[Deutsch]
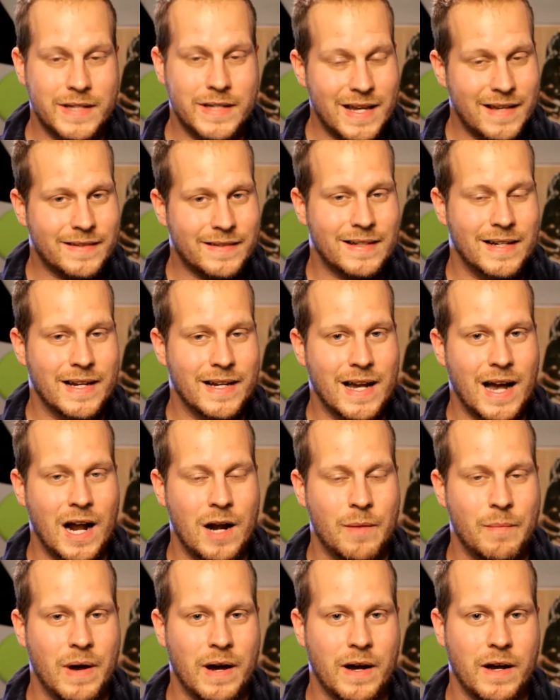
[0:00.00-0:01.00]
die es
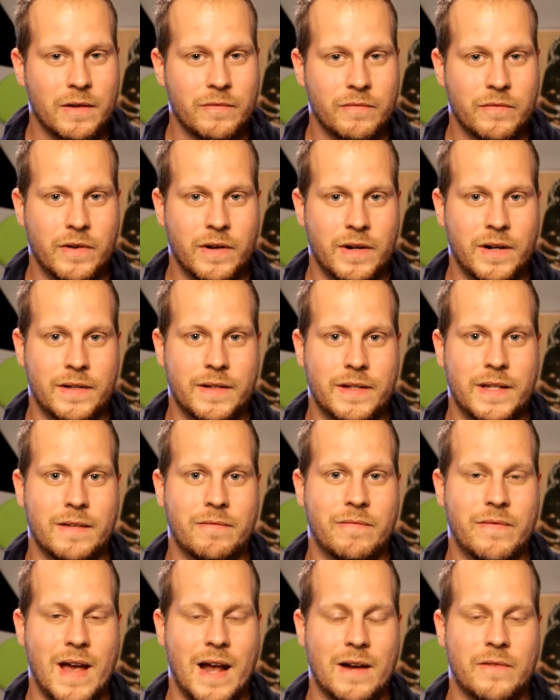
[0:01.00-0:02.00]
legal machen würde,
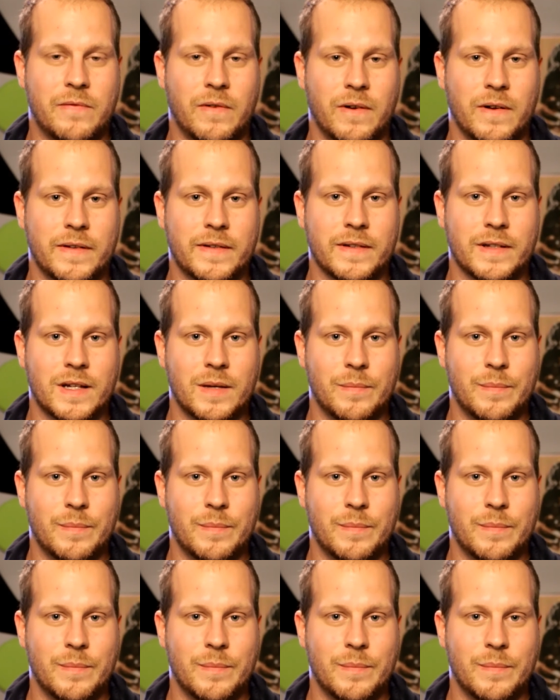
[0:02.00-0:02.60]
die wertvollsten